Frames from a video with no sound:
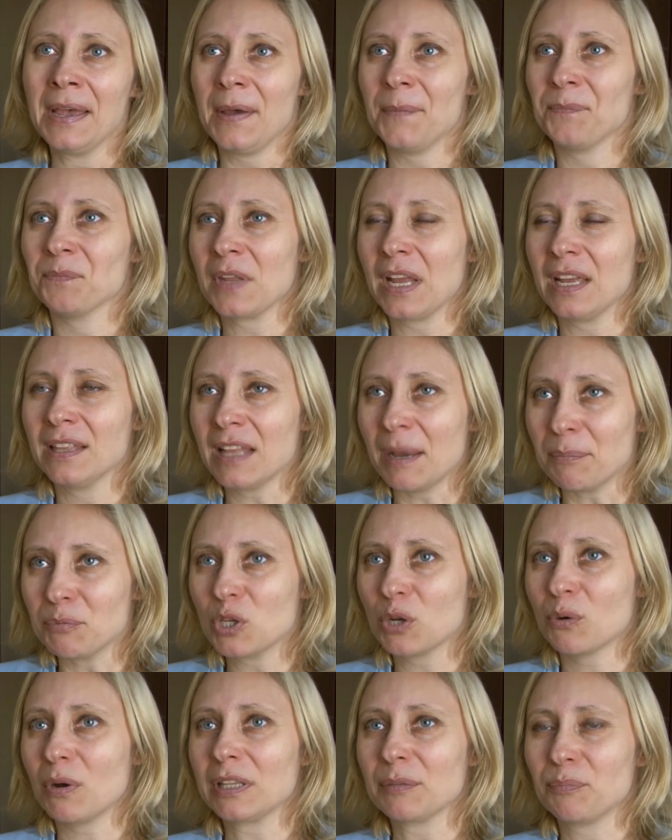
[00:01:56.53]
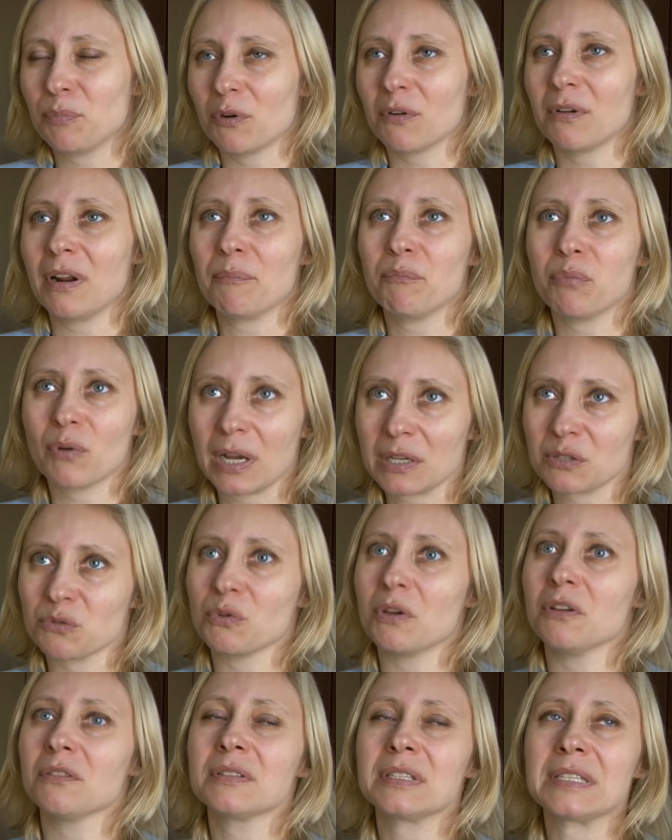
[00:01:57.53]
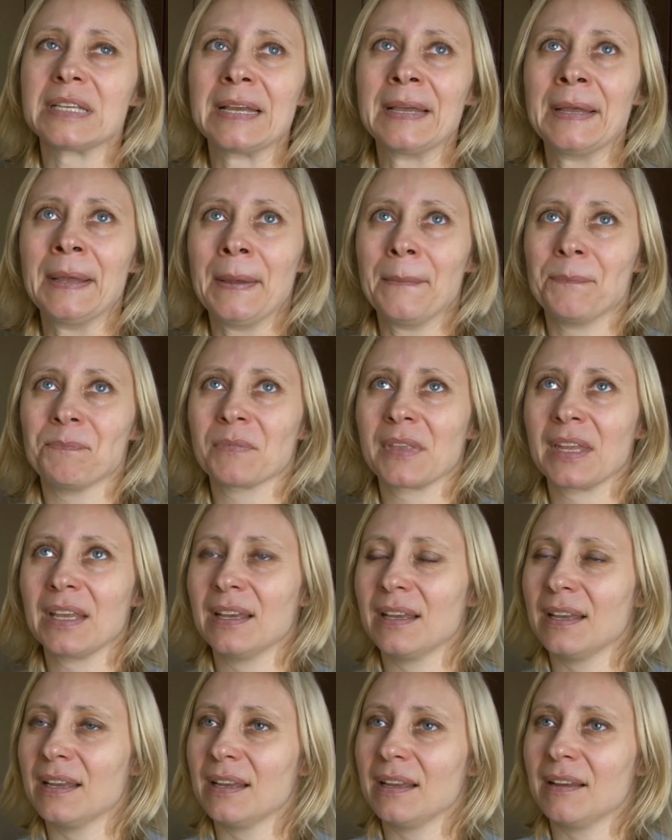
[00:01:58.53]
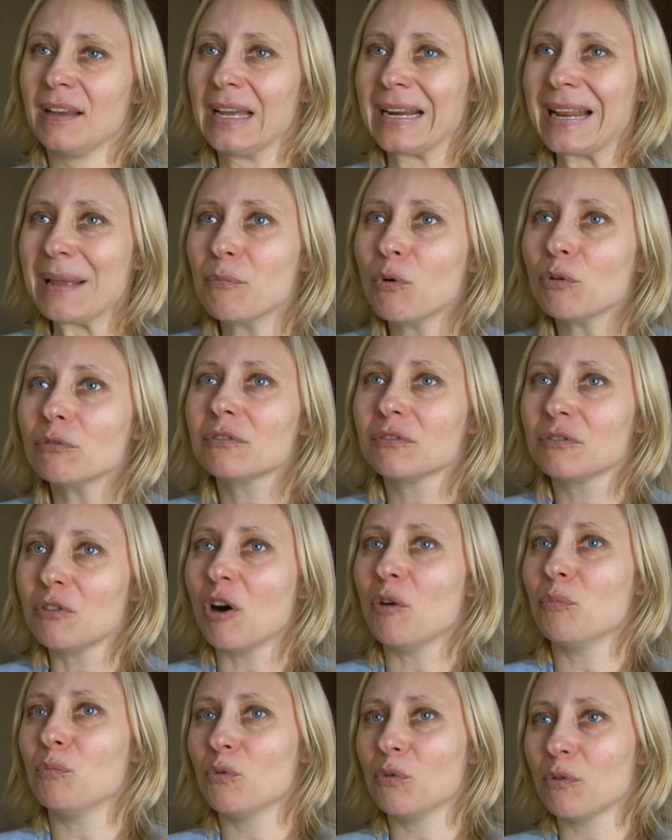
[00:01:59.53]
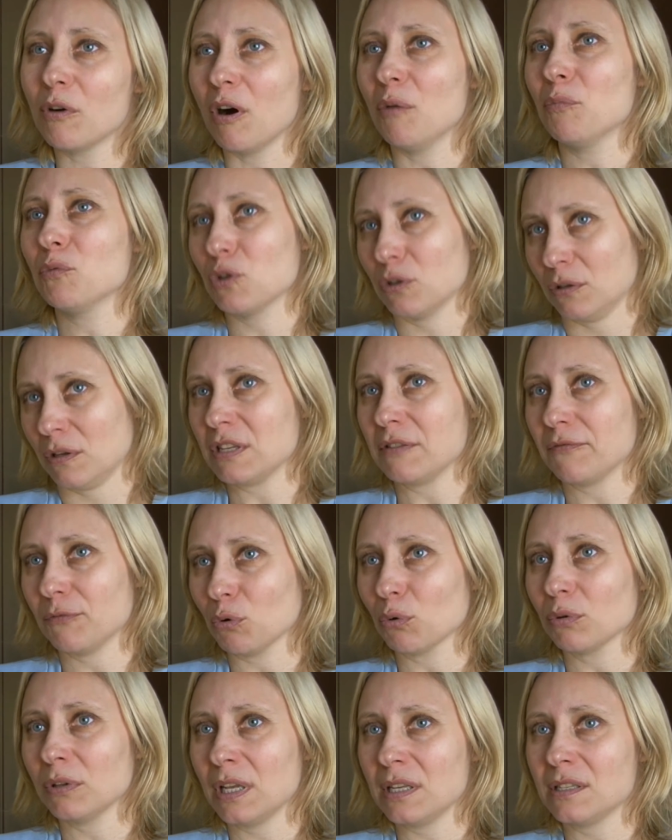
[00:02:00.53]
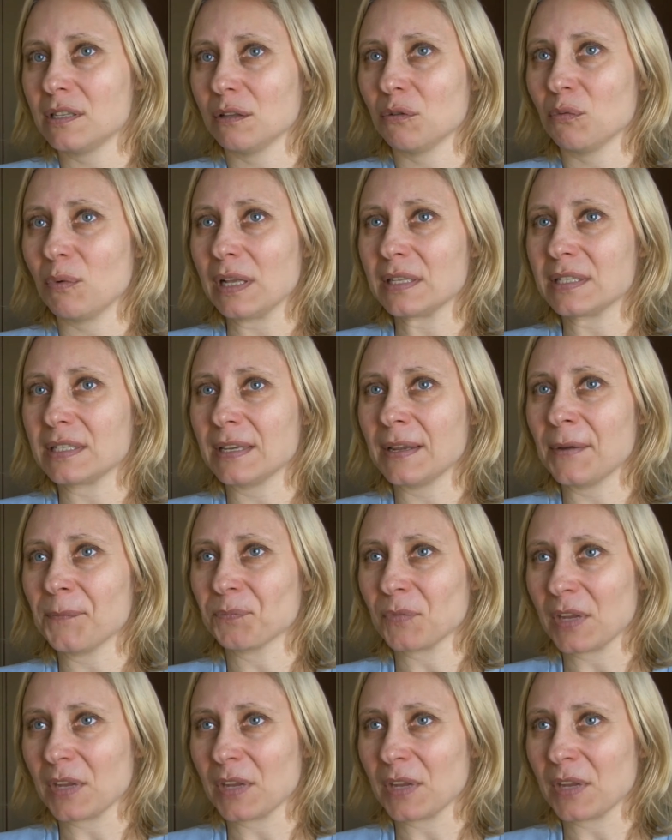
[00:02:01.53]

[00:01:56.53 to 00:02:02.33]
Mm, na przykład program pokazujący mm, e, remont domu komuś, kto jest w trudnej sytuacji